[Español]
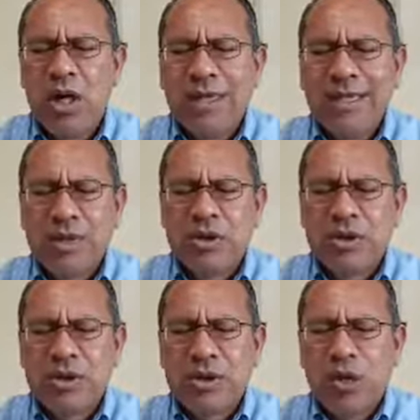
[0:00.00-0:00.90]

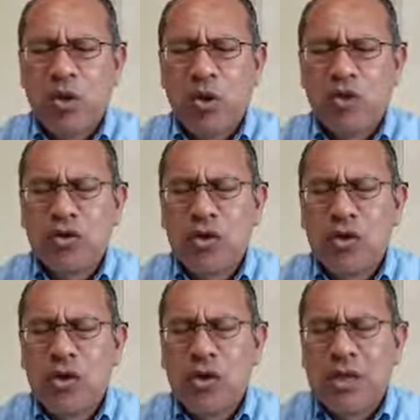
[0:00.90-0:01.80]
danos el gozo
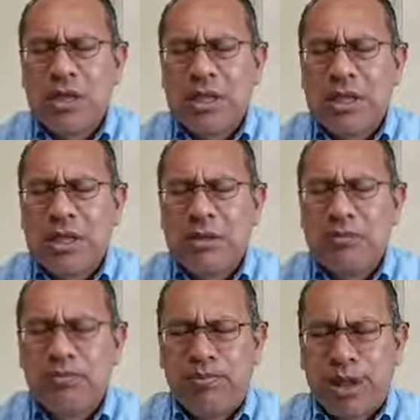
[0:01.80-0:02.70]
y
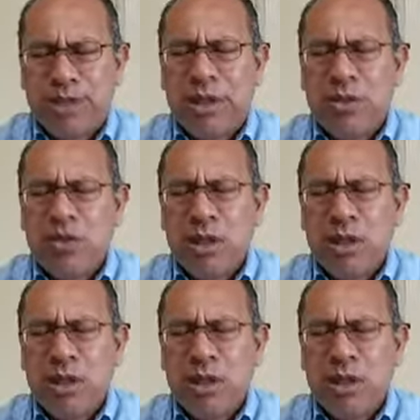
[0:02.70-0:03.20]
Permítanos,